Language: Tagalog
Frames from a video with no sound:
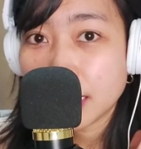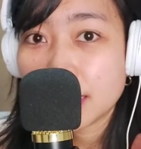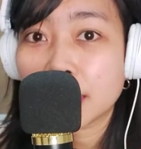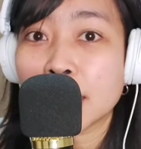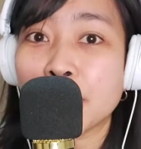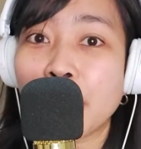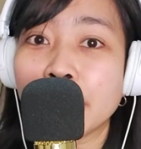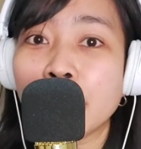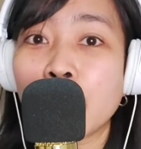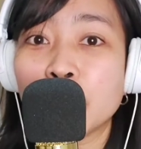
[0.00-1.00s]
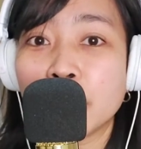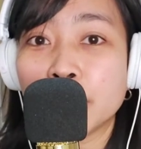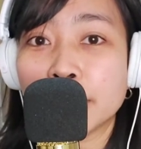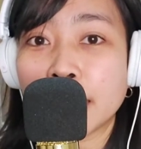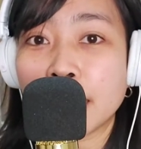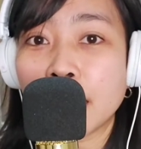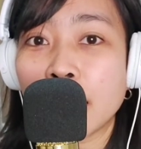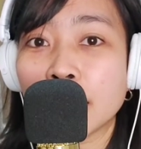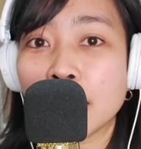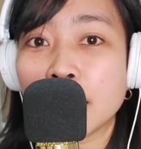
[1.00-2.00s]
satisfied ako dito sa
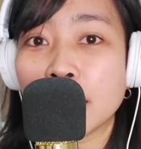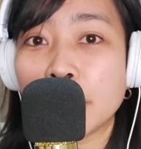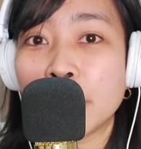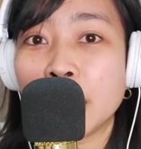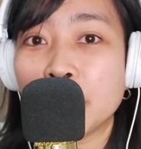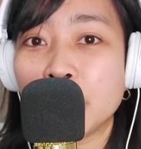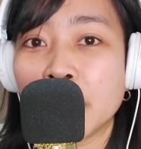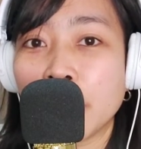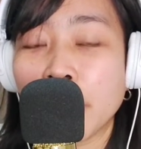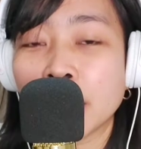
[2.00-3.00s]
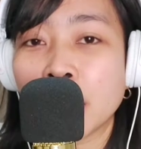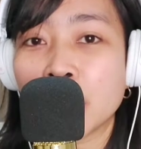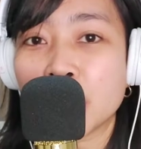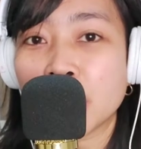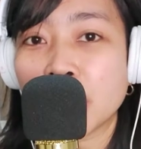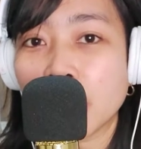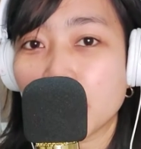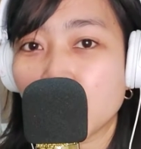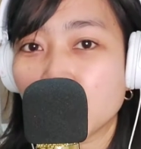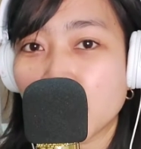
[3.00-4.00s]
ating BM800
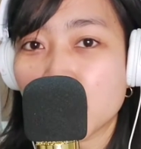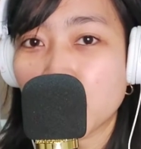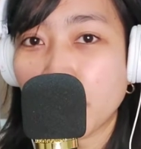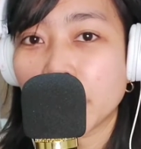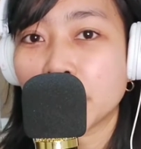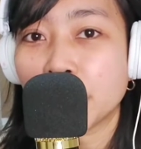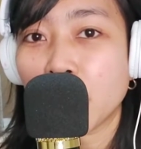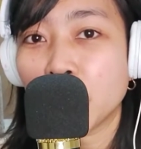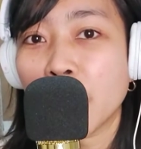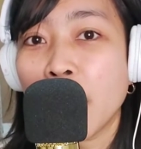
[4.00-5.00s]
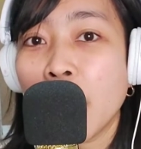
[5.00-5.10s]
Dynamic Condenser Microphone